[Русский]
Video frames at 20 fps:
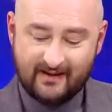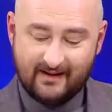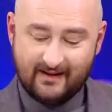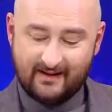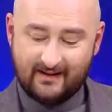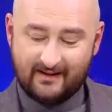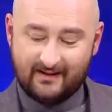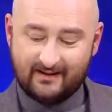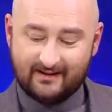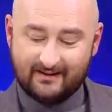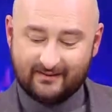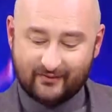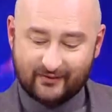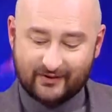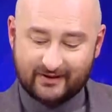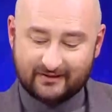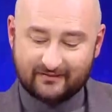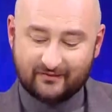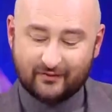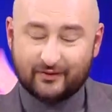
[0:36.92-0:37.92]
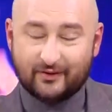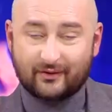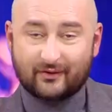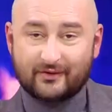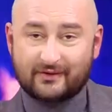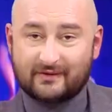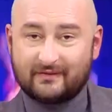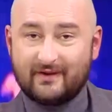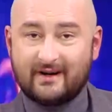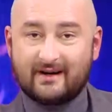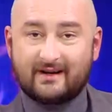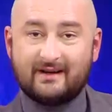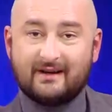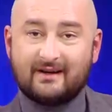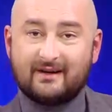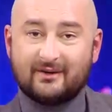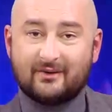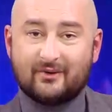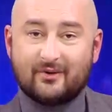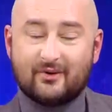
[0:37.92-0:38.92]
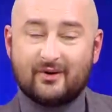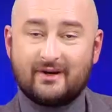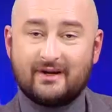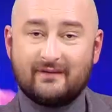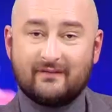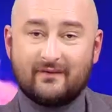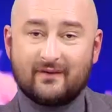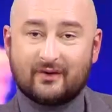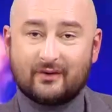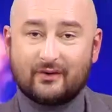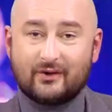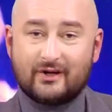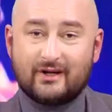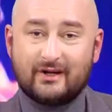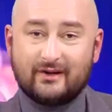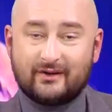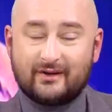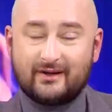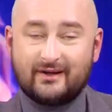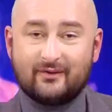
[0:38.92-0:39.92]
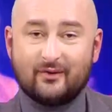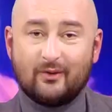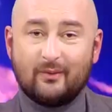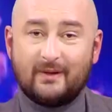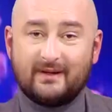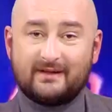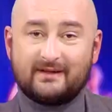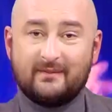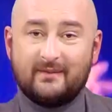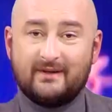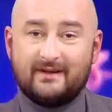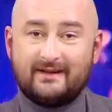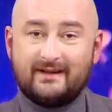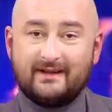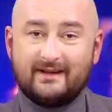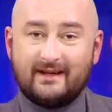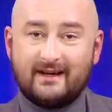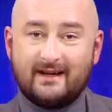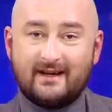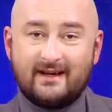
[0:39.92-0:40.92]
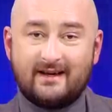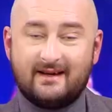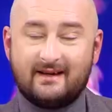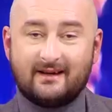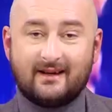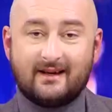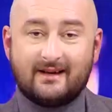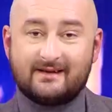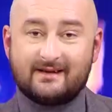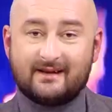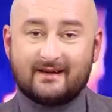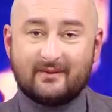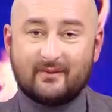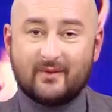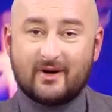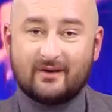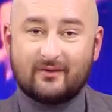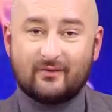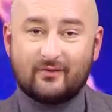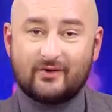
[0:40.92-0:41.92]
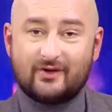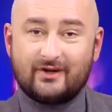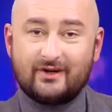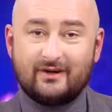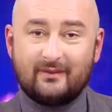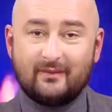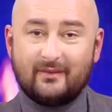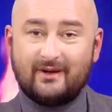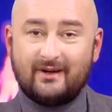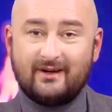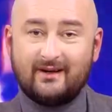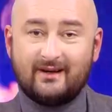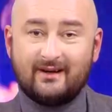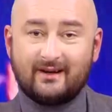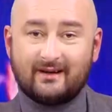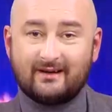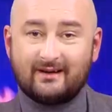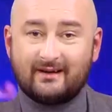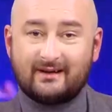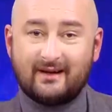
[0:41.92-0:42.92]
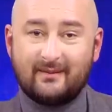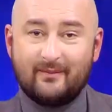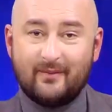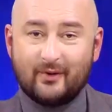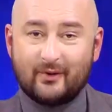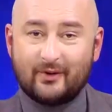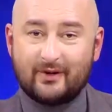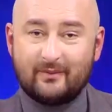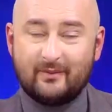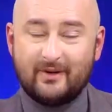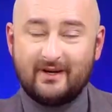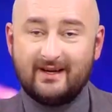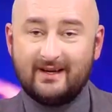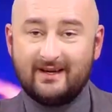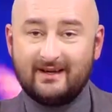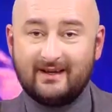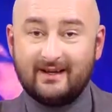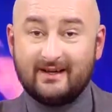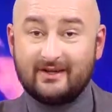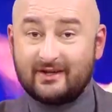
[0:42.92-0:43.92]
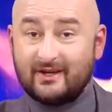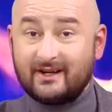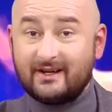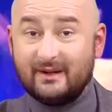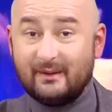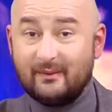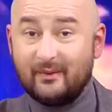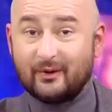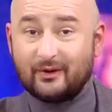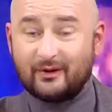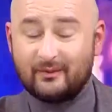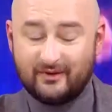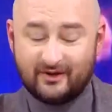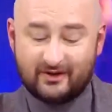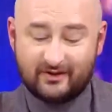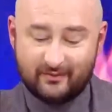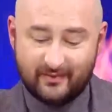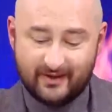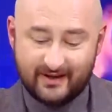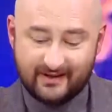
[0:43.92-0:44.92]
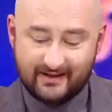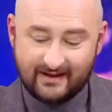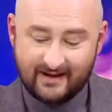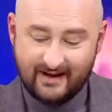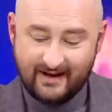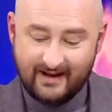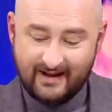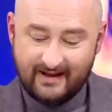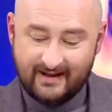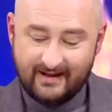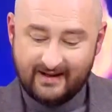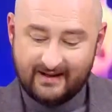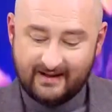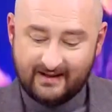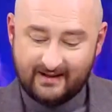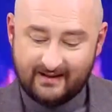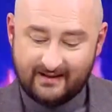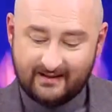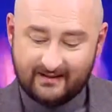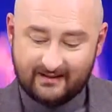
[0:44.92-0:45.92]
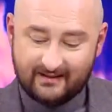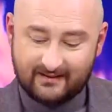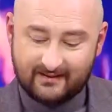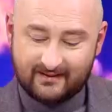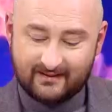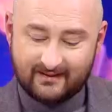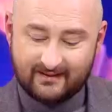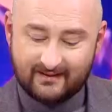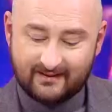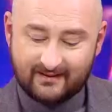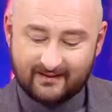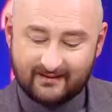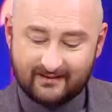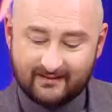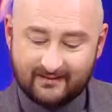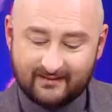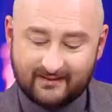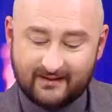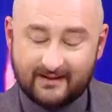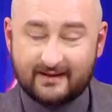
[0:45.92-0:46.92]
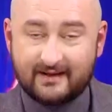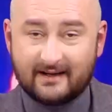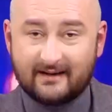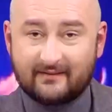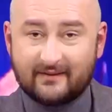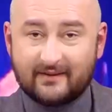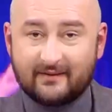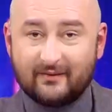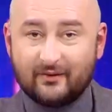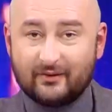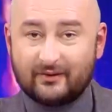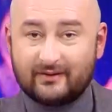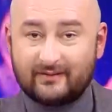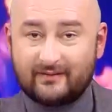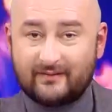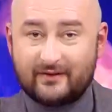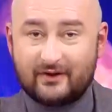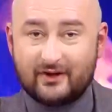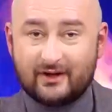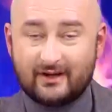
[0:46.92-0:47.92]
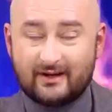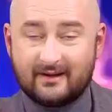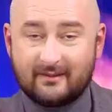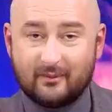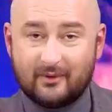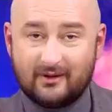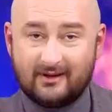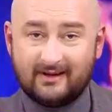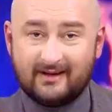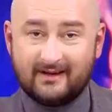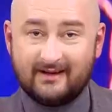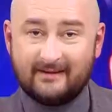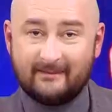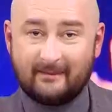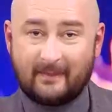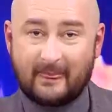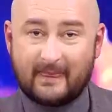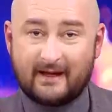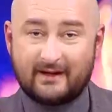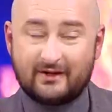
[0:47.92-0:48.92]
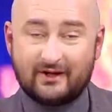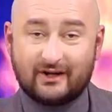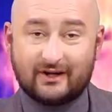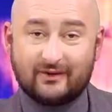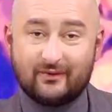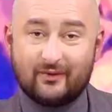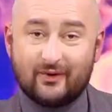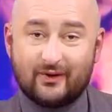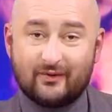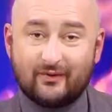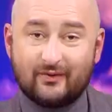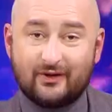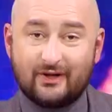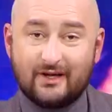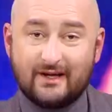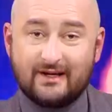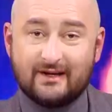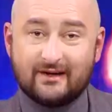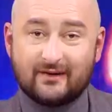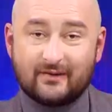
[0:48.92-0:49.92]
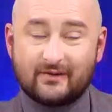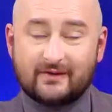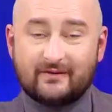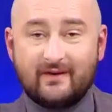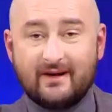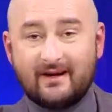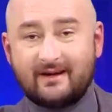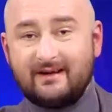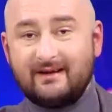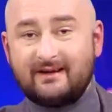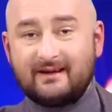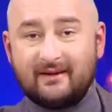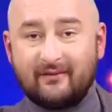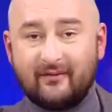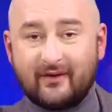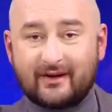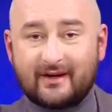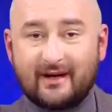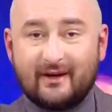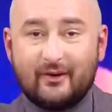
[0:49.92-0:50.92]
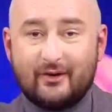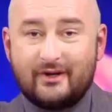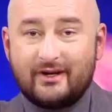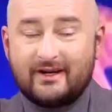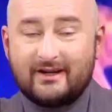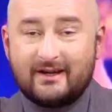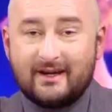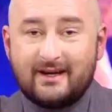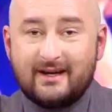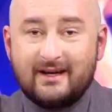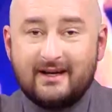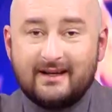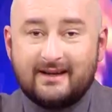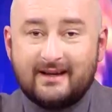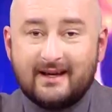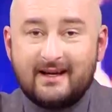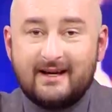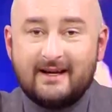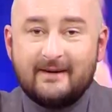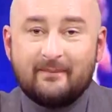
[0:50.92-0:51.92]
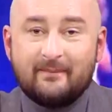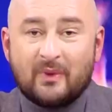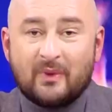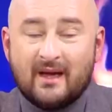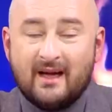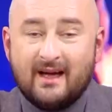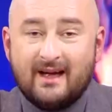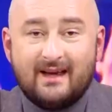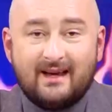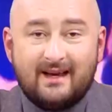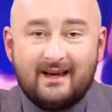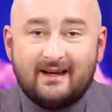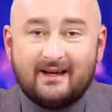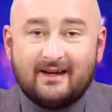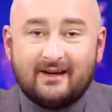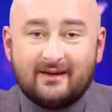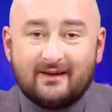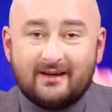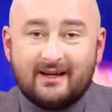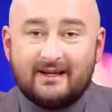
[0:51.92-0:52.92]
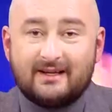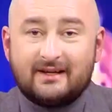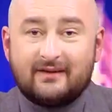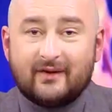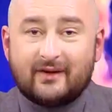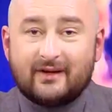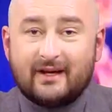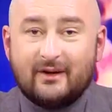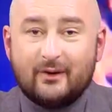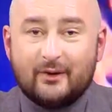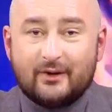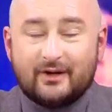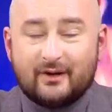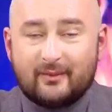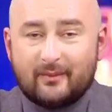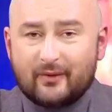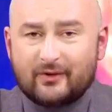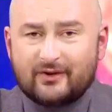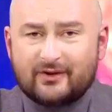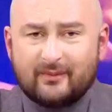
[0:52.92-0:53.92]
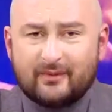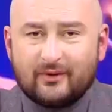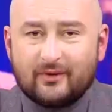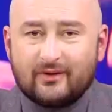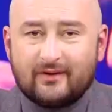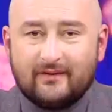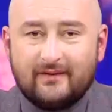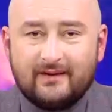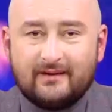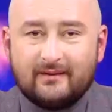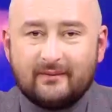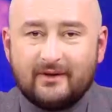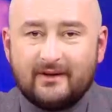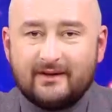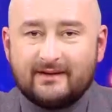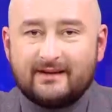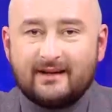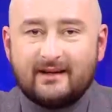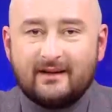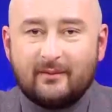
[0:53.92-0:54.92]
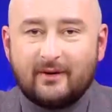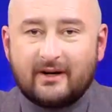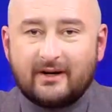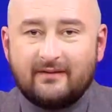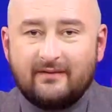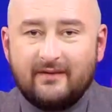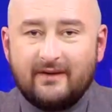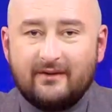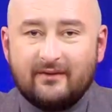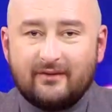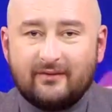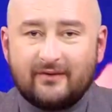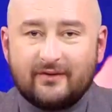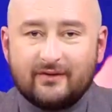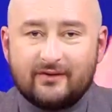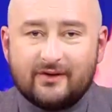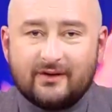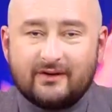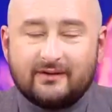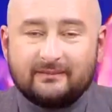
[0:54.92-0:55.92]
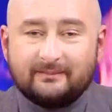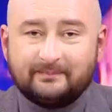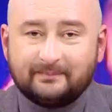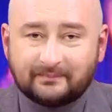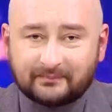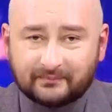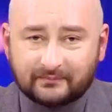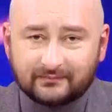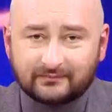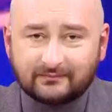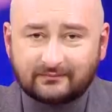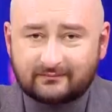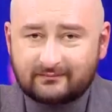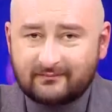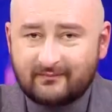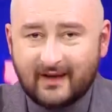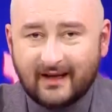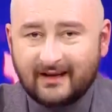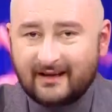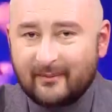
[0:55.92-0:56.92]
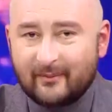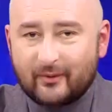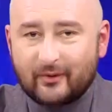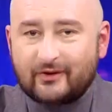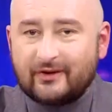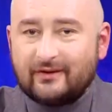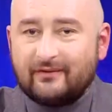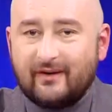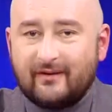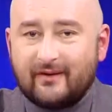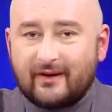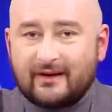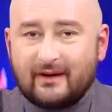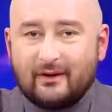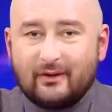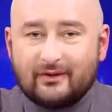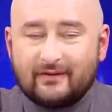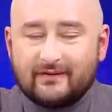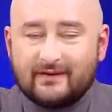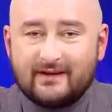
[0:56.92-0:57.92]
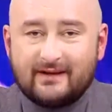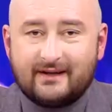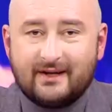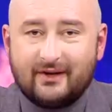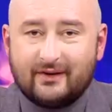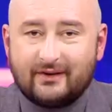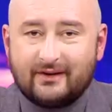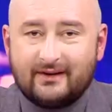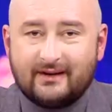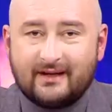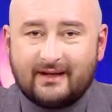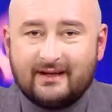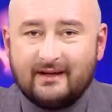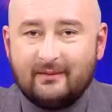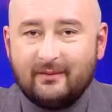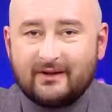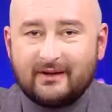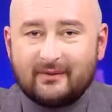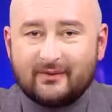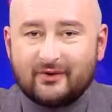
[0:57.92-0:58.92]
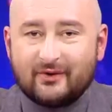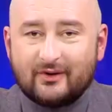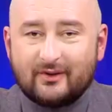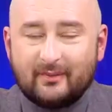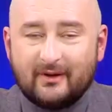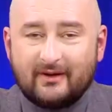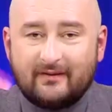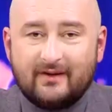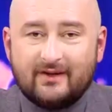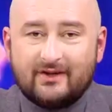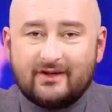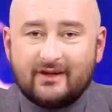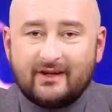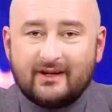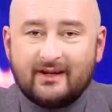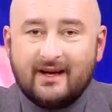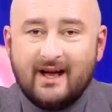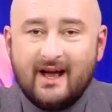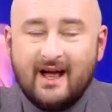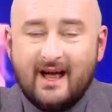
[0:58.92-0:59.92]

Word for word: Э, вот эта вот Росгвардия, которую они вооружают и комплексами «Стена», и лазерным оружием, и гранатометами, и даже огнеметами «Шмель». И э, недавно, вот вчера было очередное учение Росгвардии, там вертолетики такие летали, и на этих вертолетиках просто плохо видно, мы не стали брать видео в сюжет, там просто два вертолета взлетают, и над ними там что-то подвешено.